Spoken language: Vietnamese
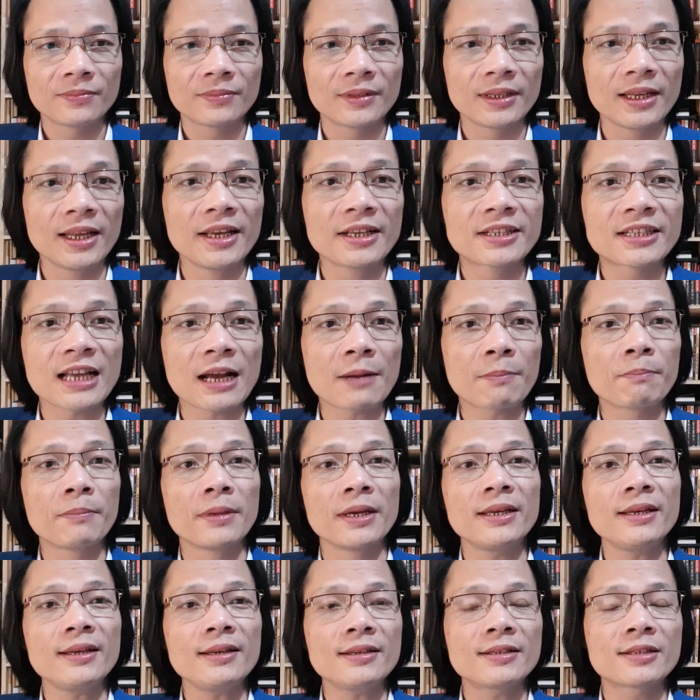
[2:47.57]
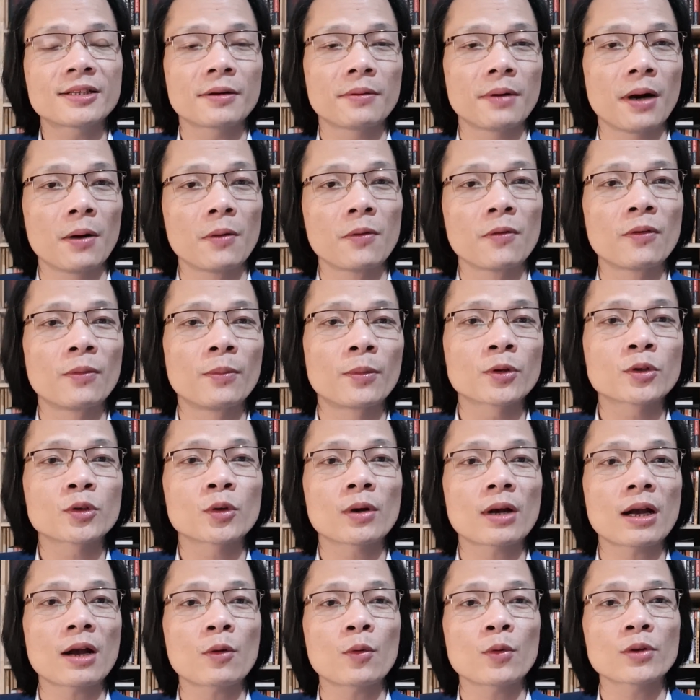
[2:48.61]
đi sang Mỹ, châu Âu và một số
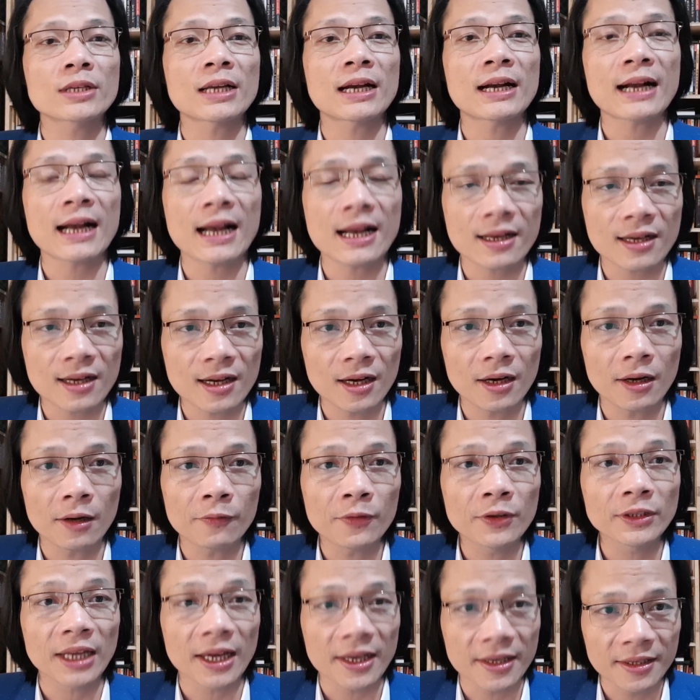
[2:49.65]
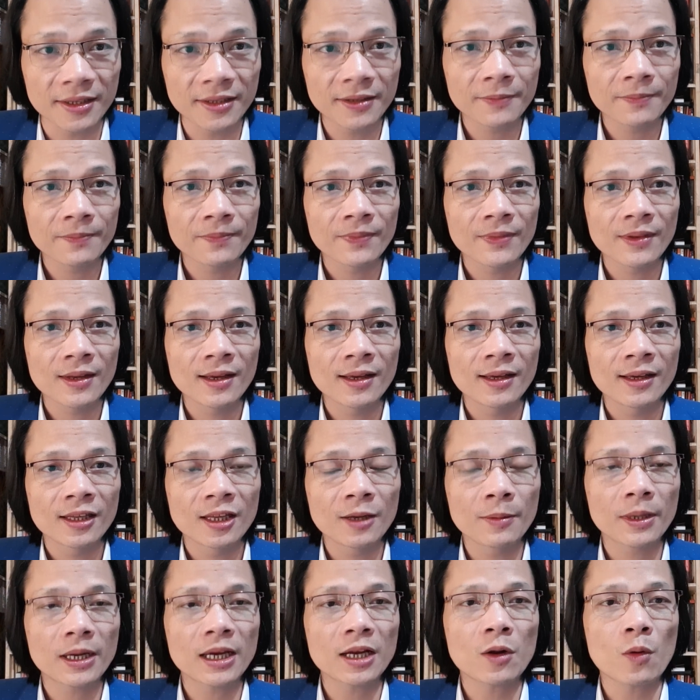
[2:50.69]
các quốc gia khác ở phương Tây. Nhưng
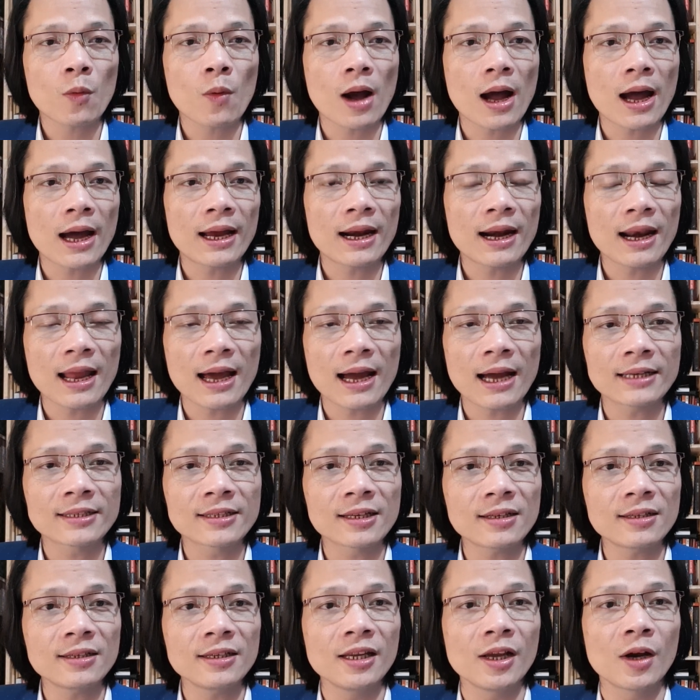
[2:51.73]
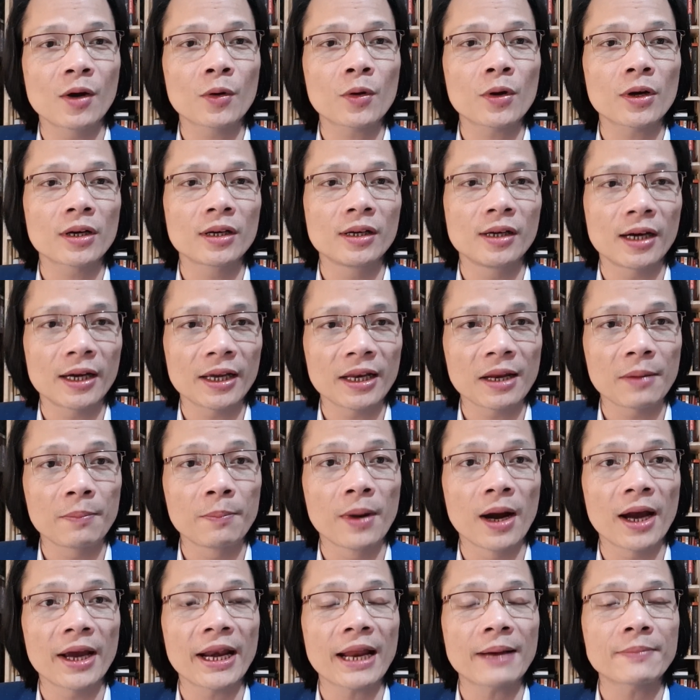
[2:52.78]
mà kết quả là rất nhiều con người là
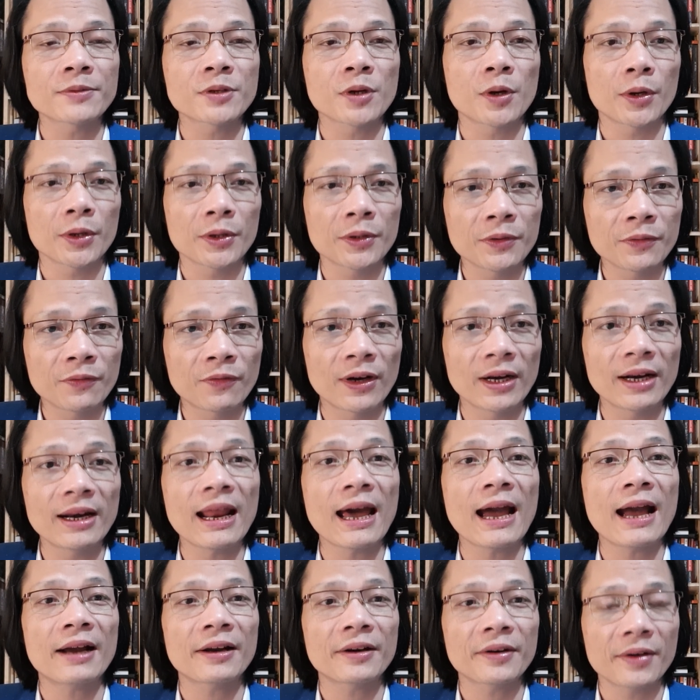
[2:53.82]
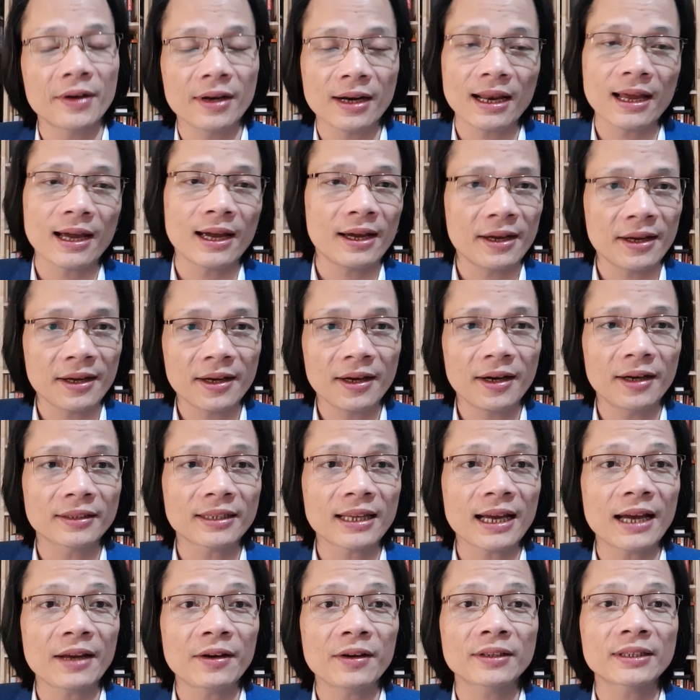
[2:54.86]
mười năm rồi vẫn đang đó là ở
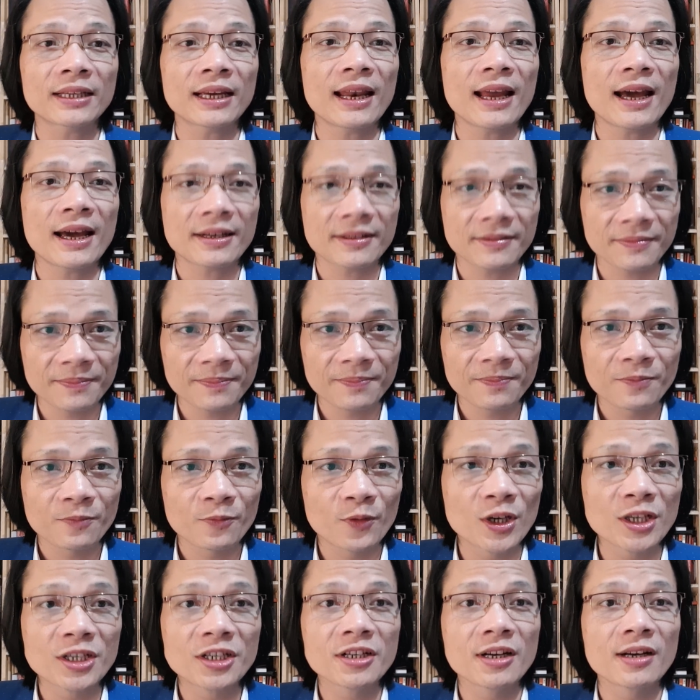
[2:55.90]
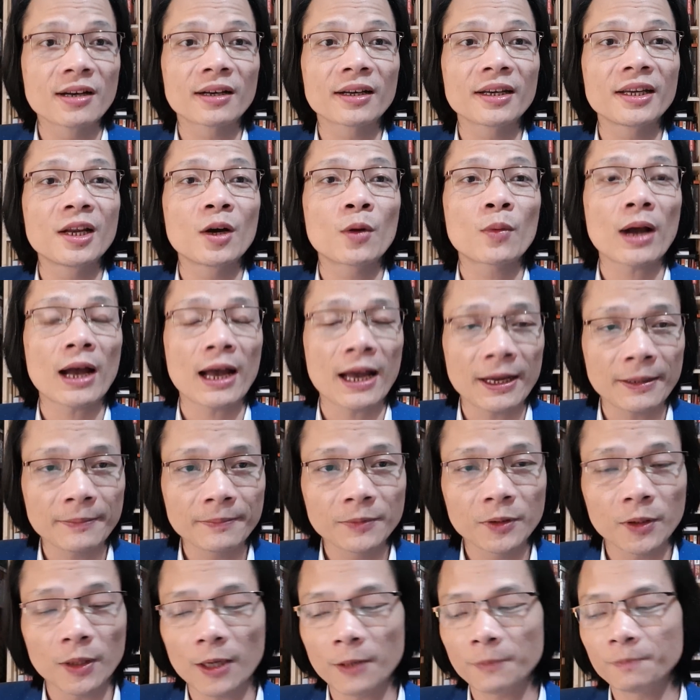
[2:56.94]
tại đó là Thái Lan, vẫn chưa được đi đâu cả,
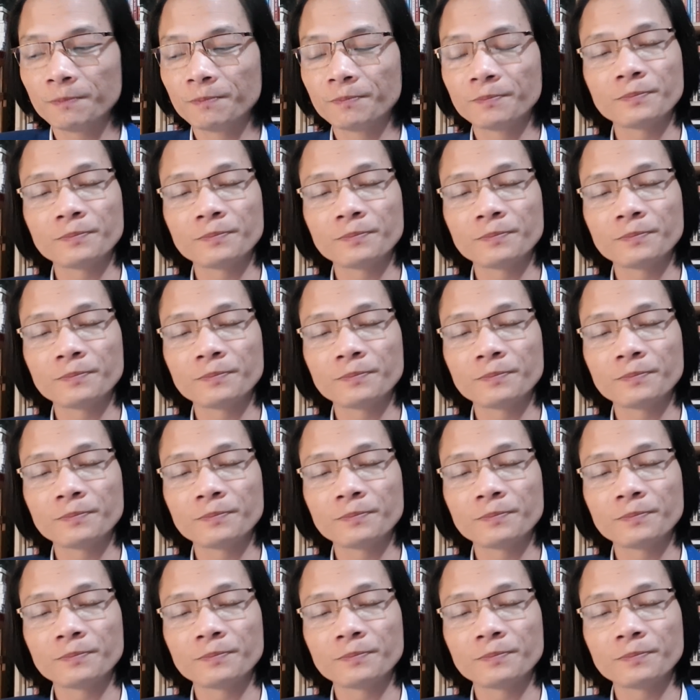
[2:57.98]
đúng không?